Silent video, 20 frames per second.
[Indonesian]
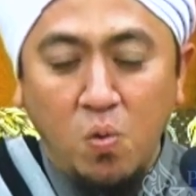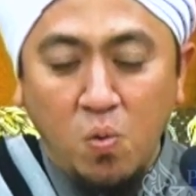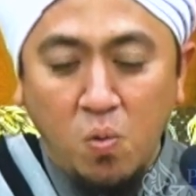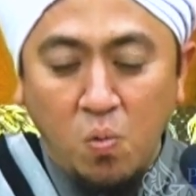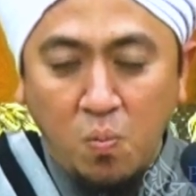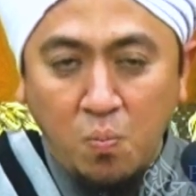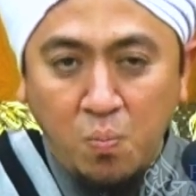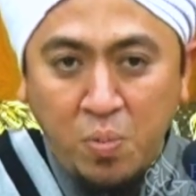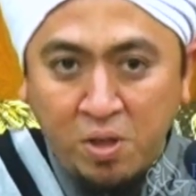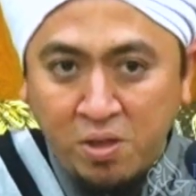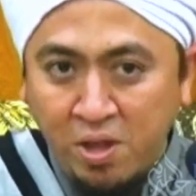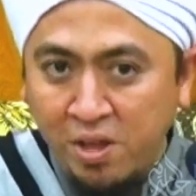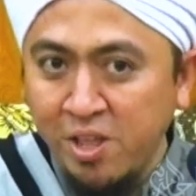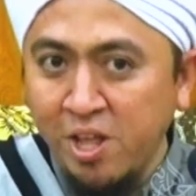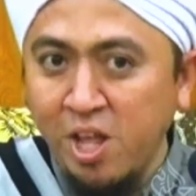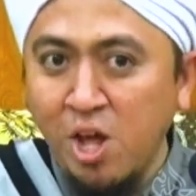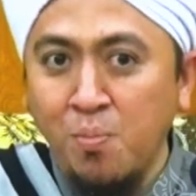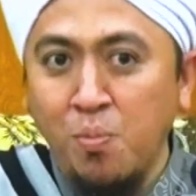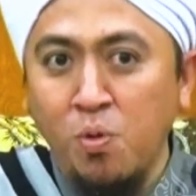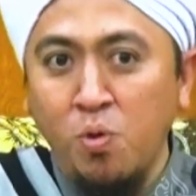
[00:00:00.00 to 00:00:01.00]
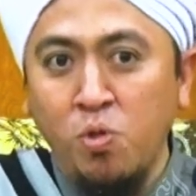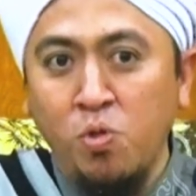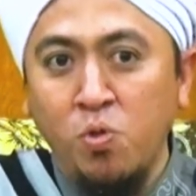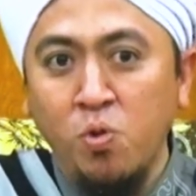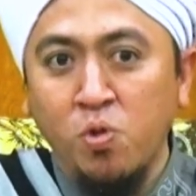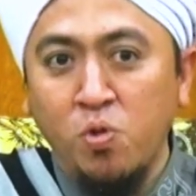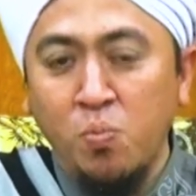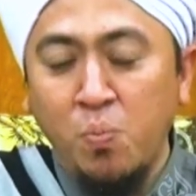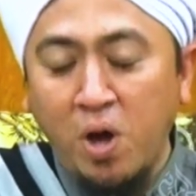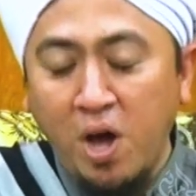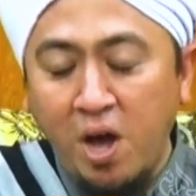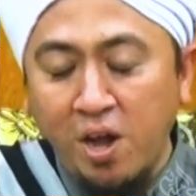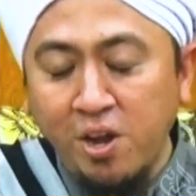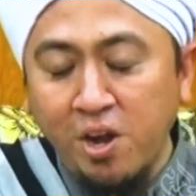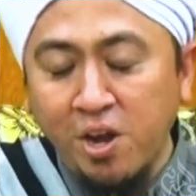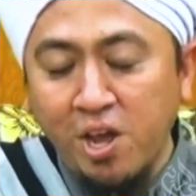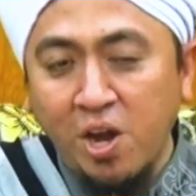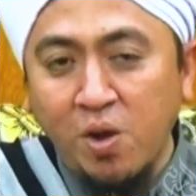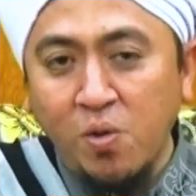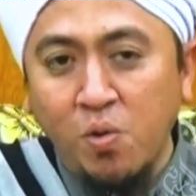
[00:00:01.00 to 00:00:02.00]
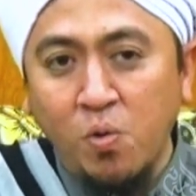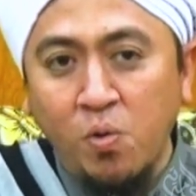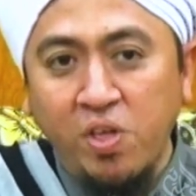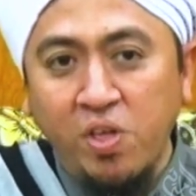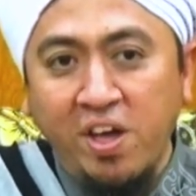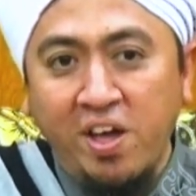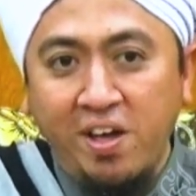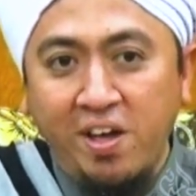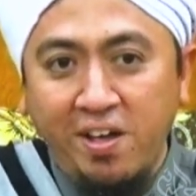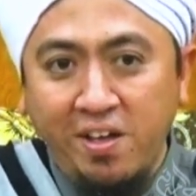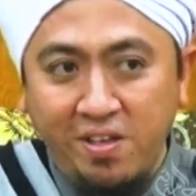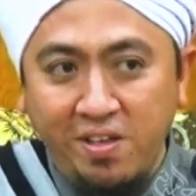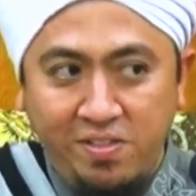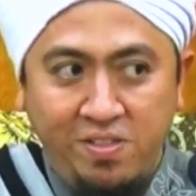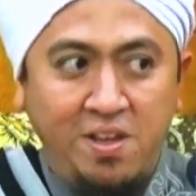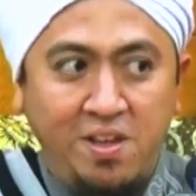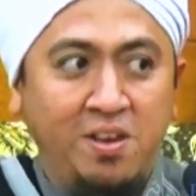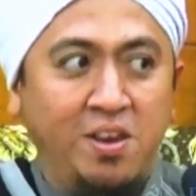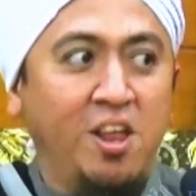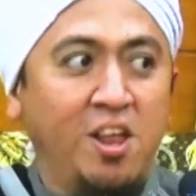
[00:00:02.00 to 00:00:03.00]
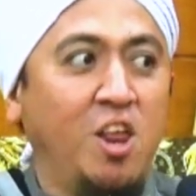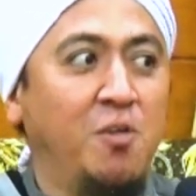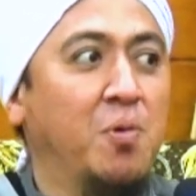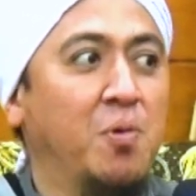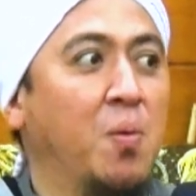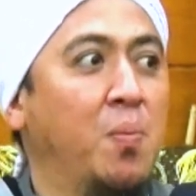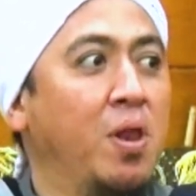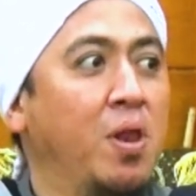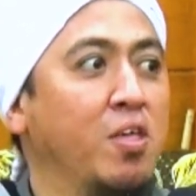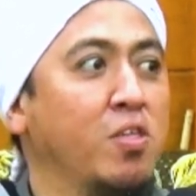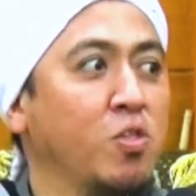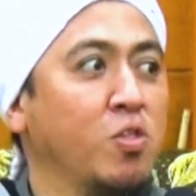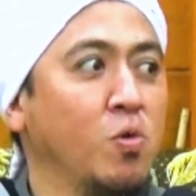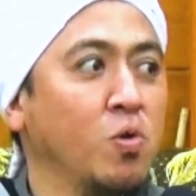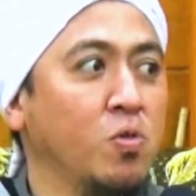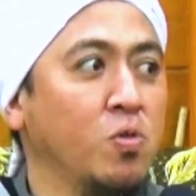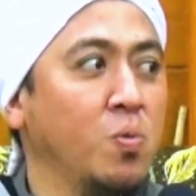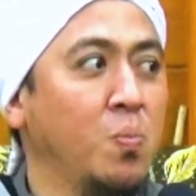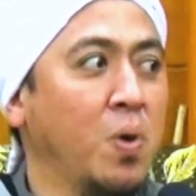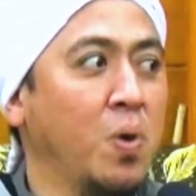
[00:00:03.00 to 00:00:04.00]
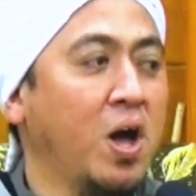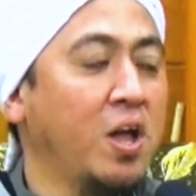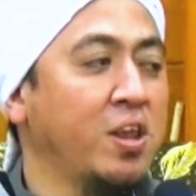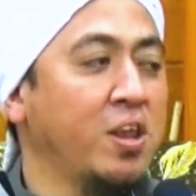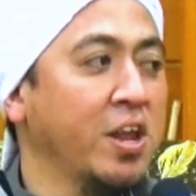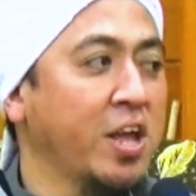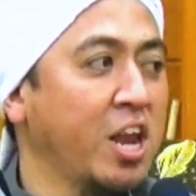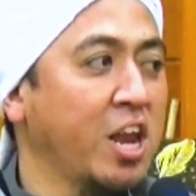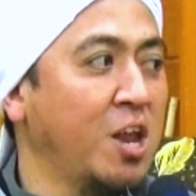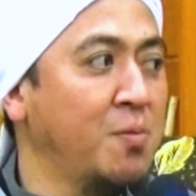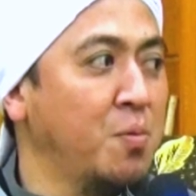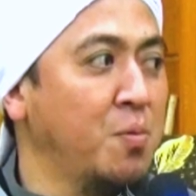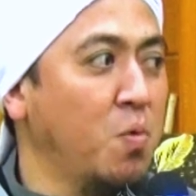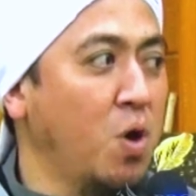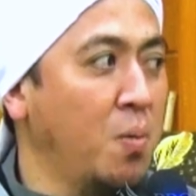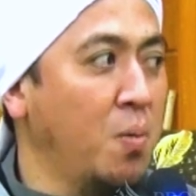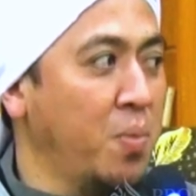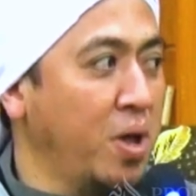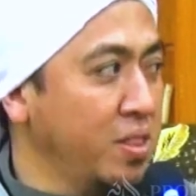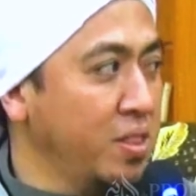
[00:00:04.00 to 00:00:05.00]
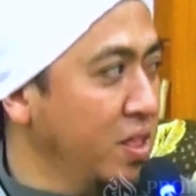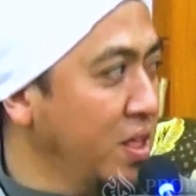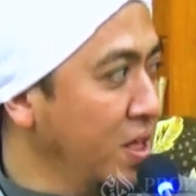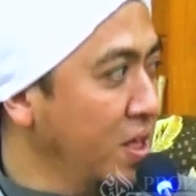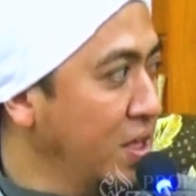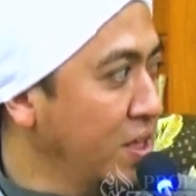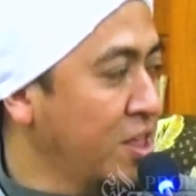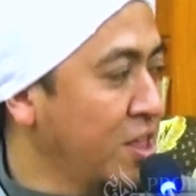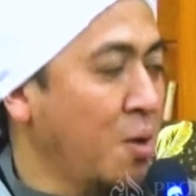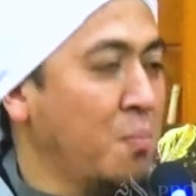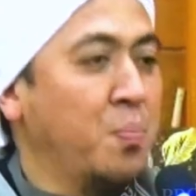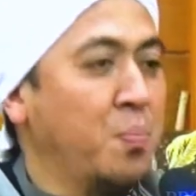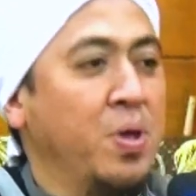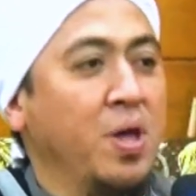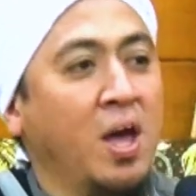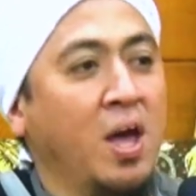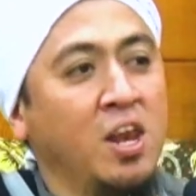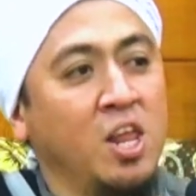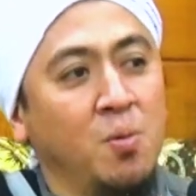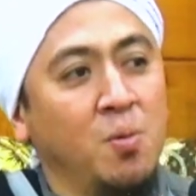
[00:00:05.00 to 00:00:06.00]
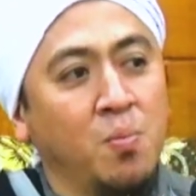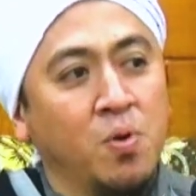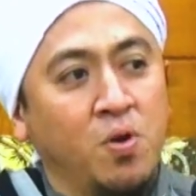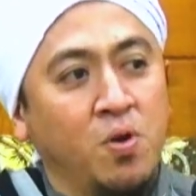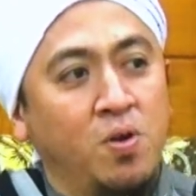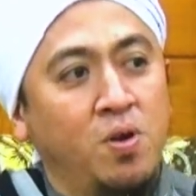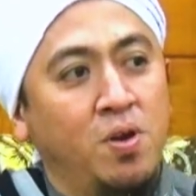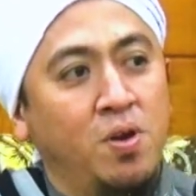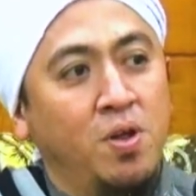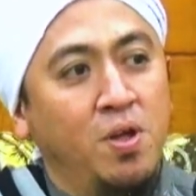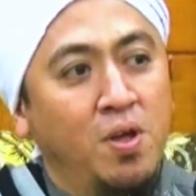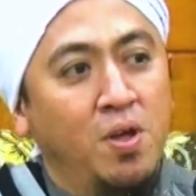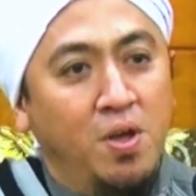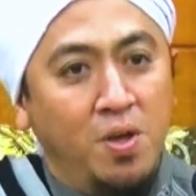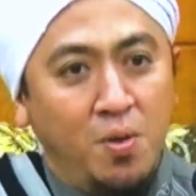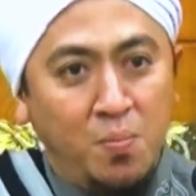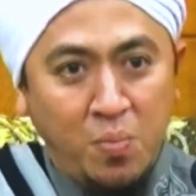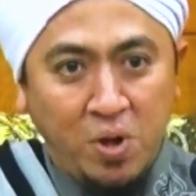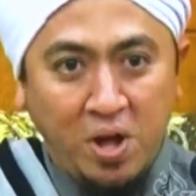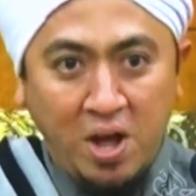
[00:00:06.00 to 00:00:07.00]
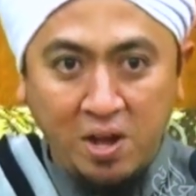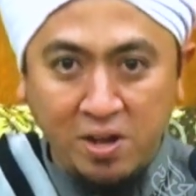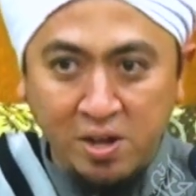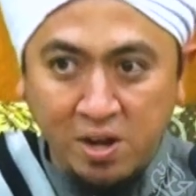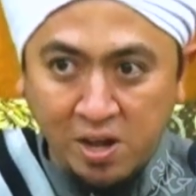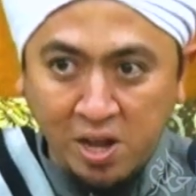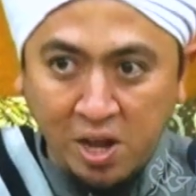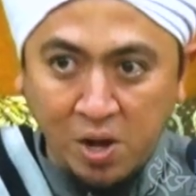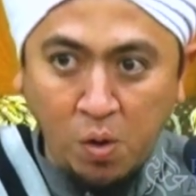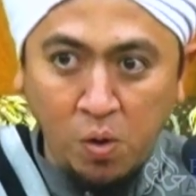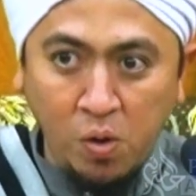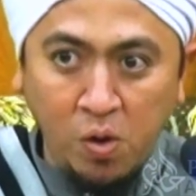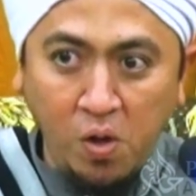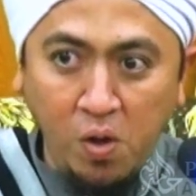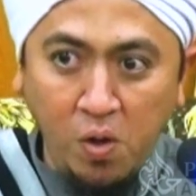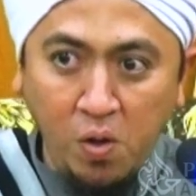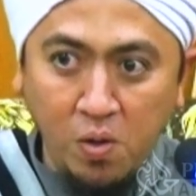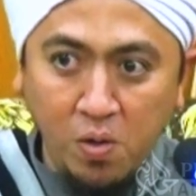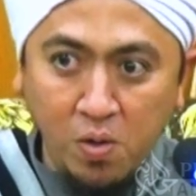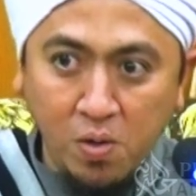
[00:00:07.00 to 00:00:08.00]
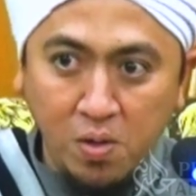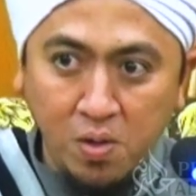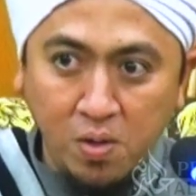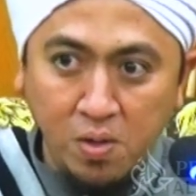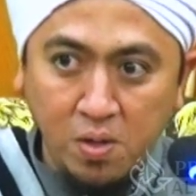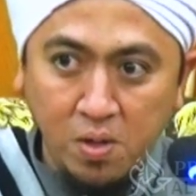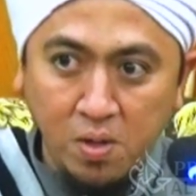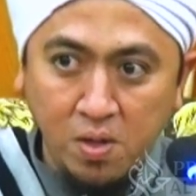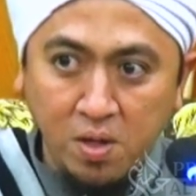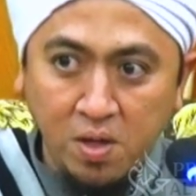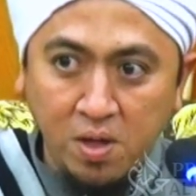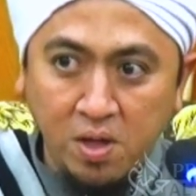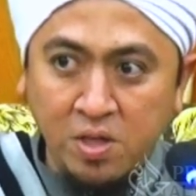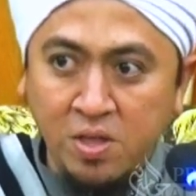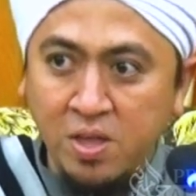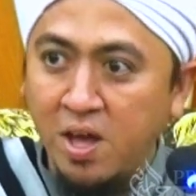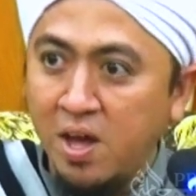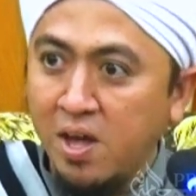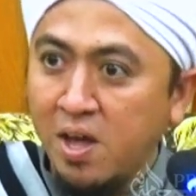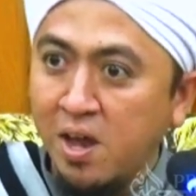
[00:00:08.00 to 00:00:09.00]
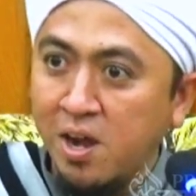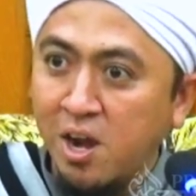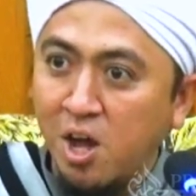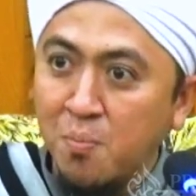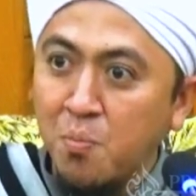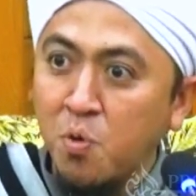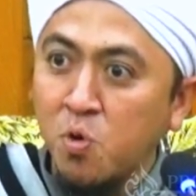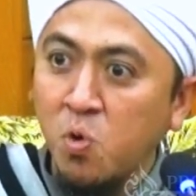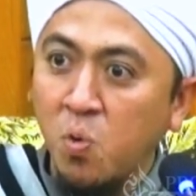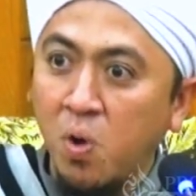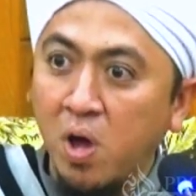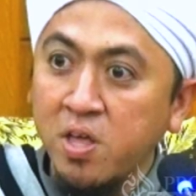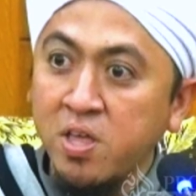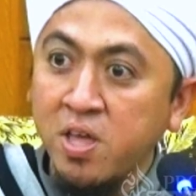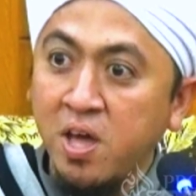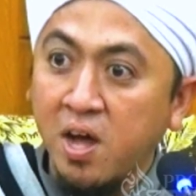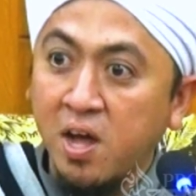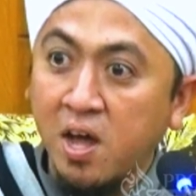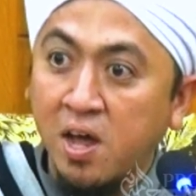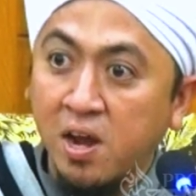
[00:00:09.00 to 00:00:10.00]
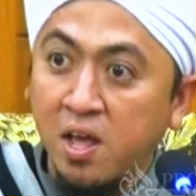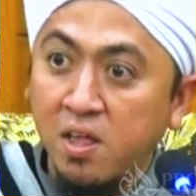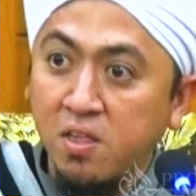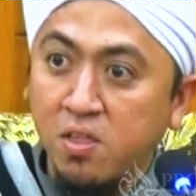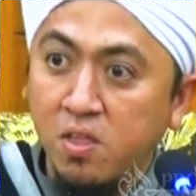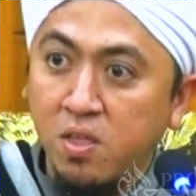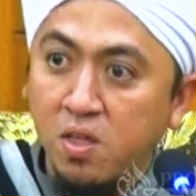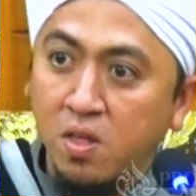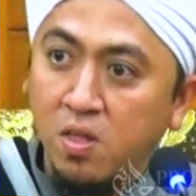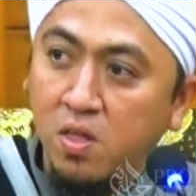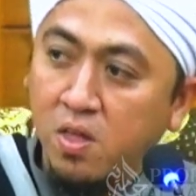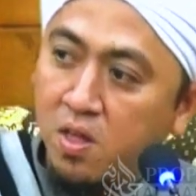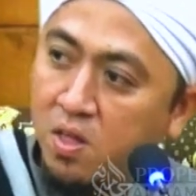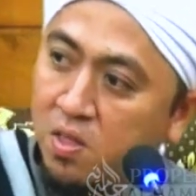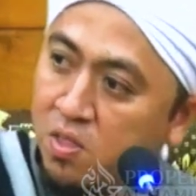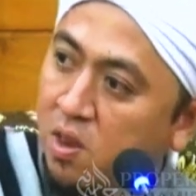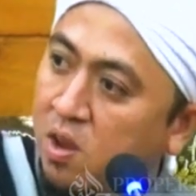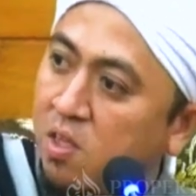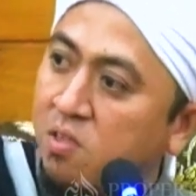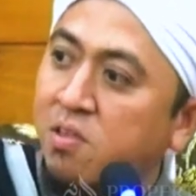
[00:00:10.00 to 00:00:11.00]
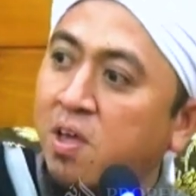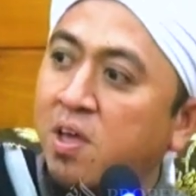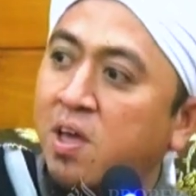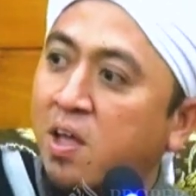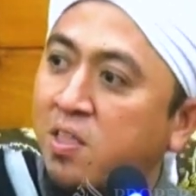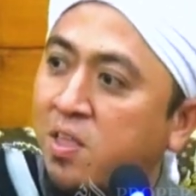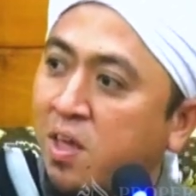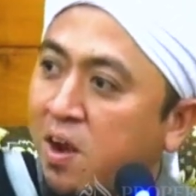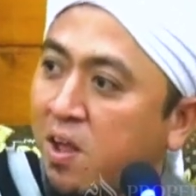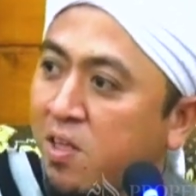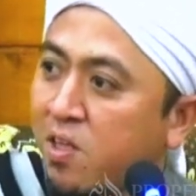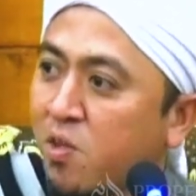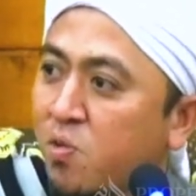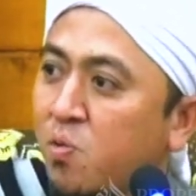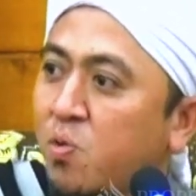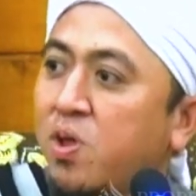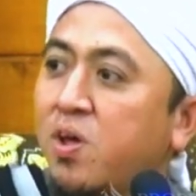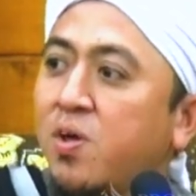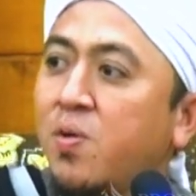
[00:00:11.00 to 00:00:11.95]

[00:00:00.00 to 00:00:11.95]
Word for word: bisa 30 juz menghadirkan gurunya jadi 15 juz menghadirkan Nabi Muhammad sampai Ali Imran menghadirkan Allah iya kana wa iya kanas selesai acaranya sudah